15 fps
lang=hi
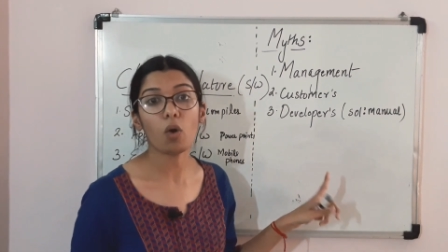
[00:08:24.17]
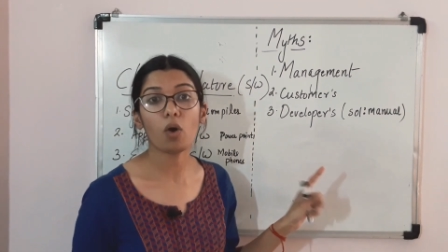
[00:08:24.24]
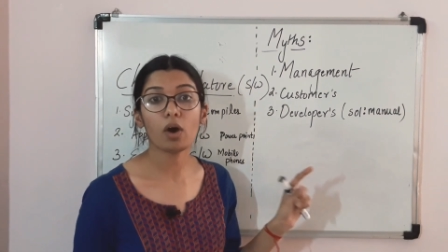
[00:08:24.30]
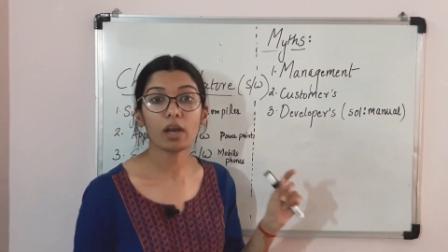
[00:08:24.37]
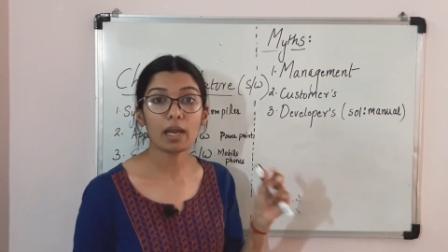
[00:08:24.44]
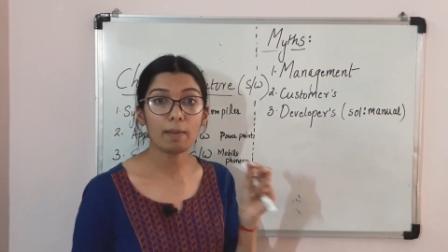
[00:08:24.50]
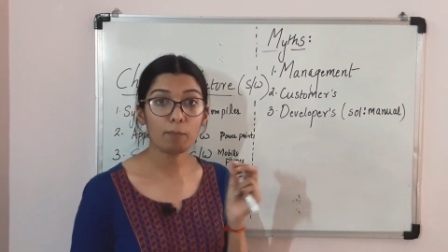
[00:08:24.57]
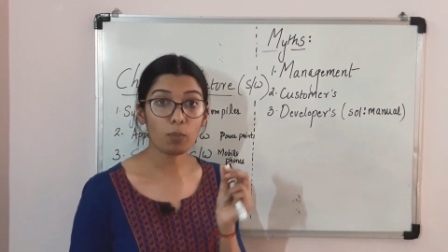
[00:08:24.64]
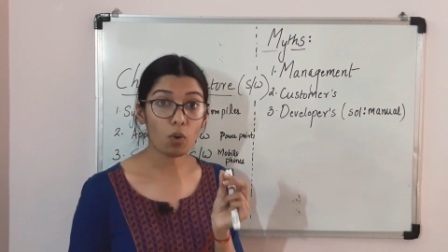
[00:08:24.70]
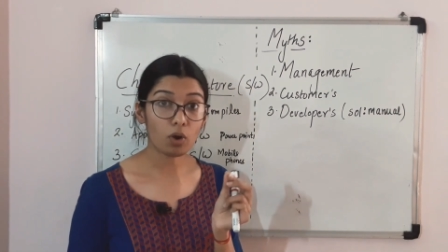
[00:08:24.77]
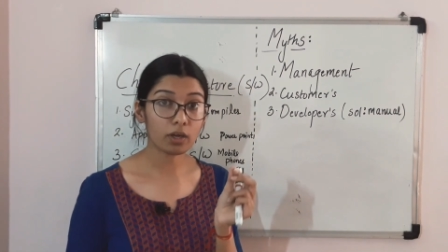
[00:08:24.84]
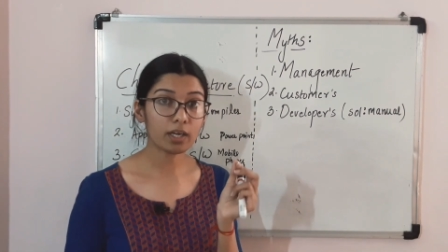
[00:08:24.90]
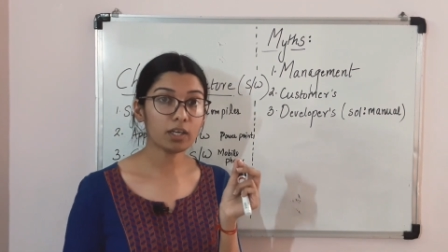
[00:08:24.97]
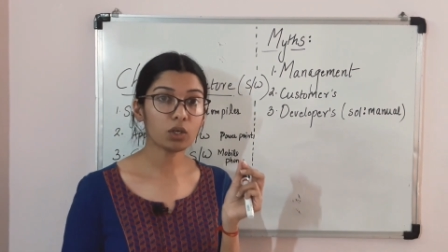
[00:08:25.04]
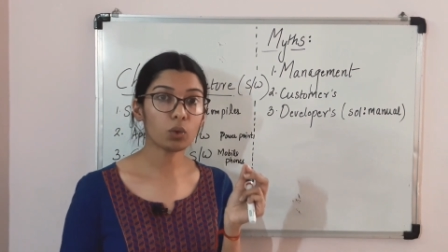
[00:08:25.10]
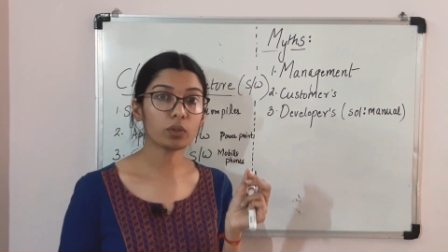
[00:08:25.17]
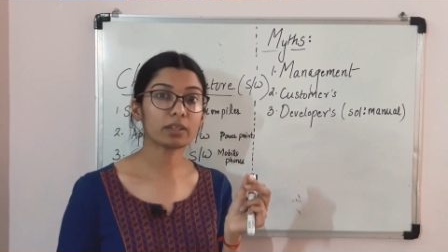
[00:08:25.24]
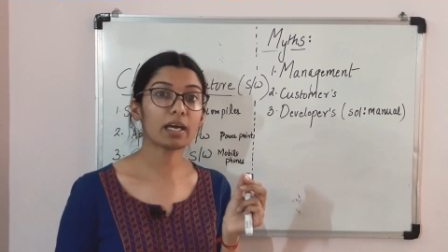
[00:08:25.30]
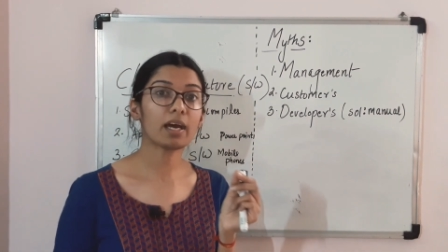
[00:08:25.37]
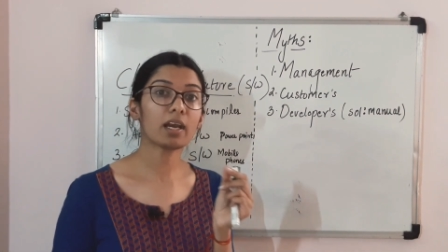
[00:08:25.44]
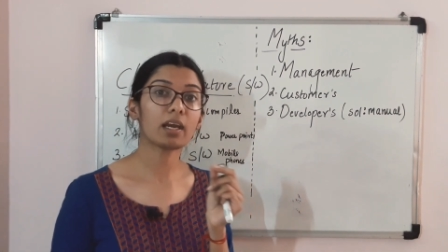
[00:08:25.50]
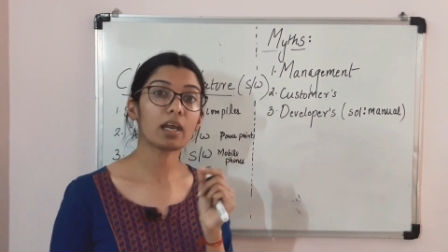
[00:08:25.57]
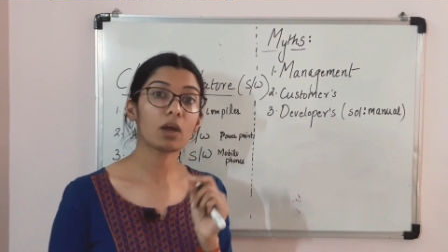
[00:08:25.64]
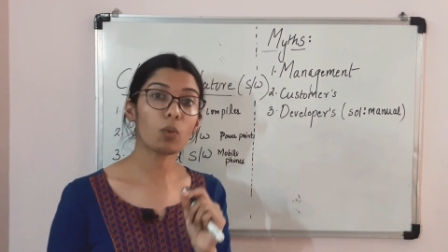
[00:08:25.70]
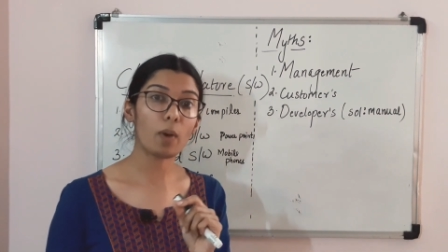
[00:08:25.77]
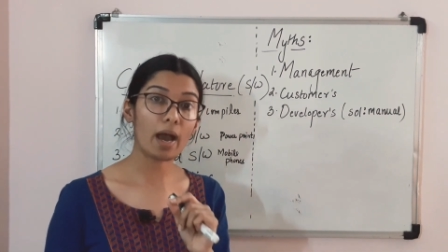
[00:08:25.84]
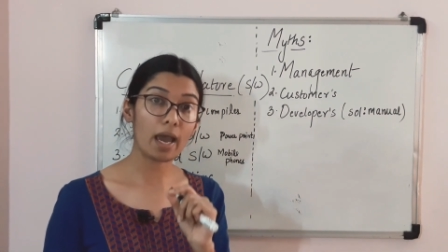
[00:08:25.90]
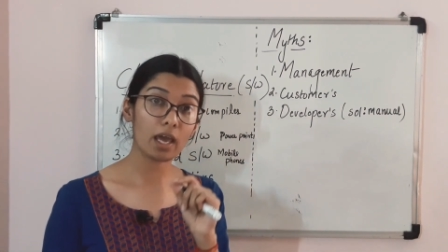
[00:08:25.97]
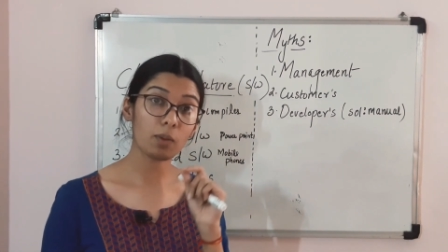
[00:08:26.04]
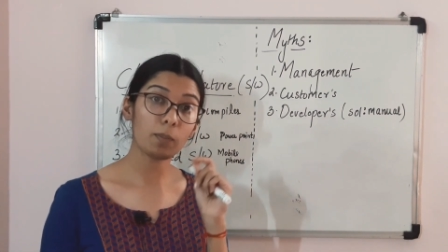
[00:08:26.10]
और इम्पॉर्टेंट होता है
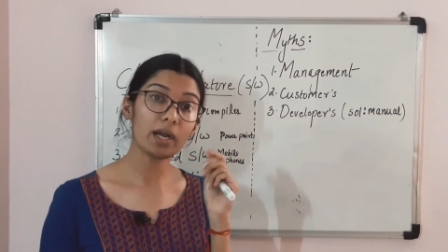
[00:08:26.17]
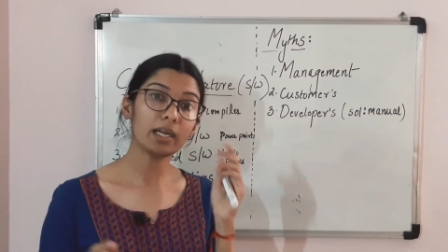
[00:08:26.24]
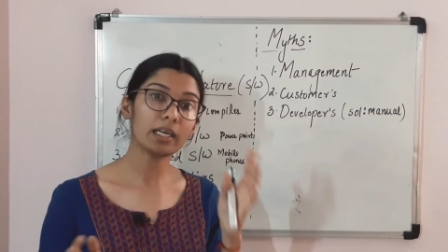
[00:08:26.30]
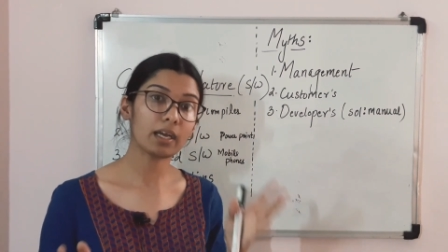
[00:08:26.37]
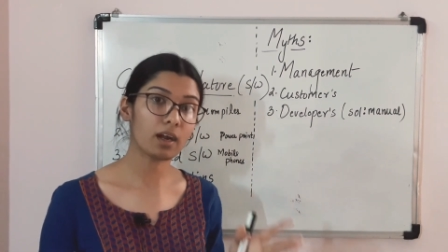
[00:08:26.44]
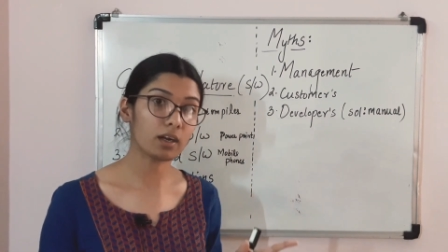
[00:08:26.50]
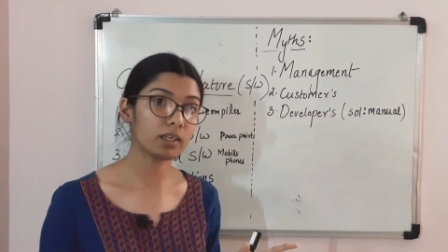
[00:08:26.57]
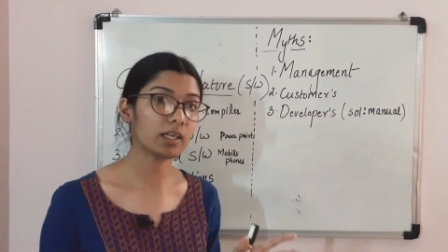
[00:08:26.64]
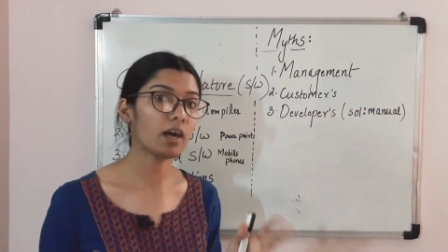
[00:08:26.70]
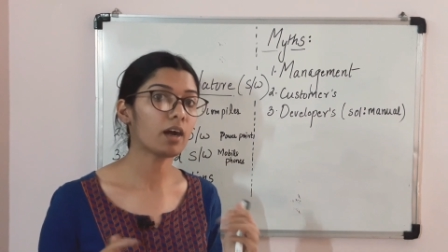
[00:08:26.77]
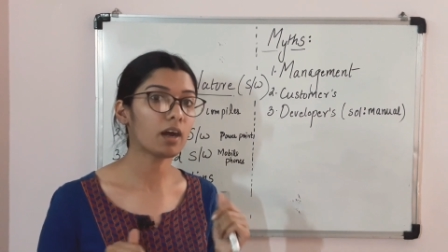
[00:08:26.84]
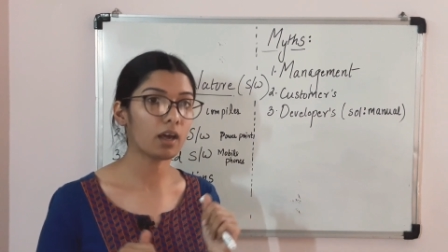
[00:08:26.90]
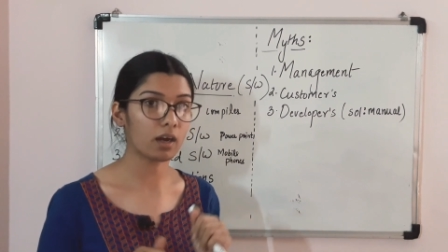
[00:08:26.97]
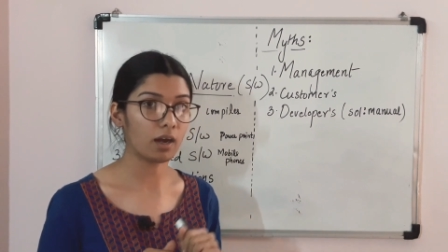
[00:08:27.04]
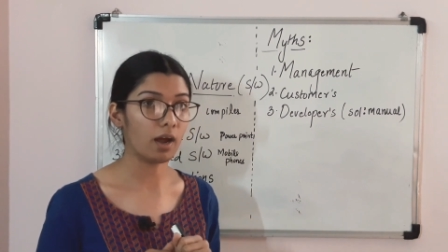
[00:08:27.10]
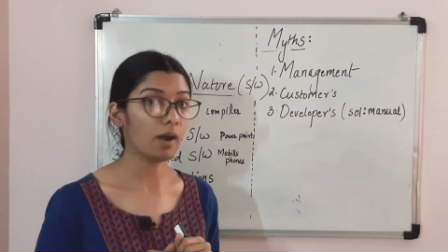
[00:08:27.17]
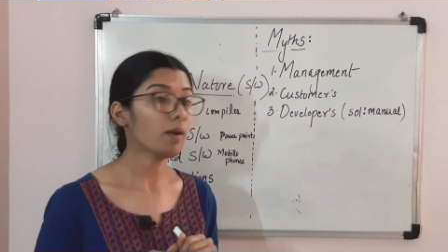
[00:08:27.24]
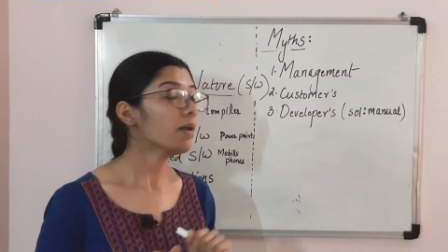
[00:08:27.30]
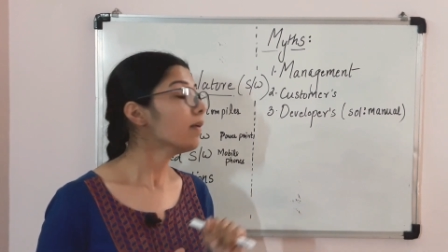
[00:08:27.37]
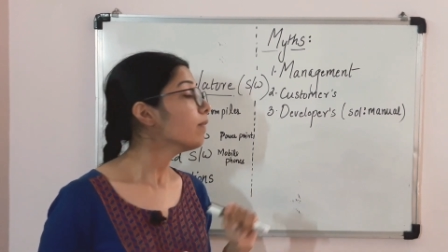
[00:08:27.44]
रिक्वायरमेंट इकट्ठा करना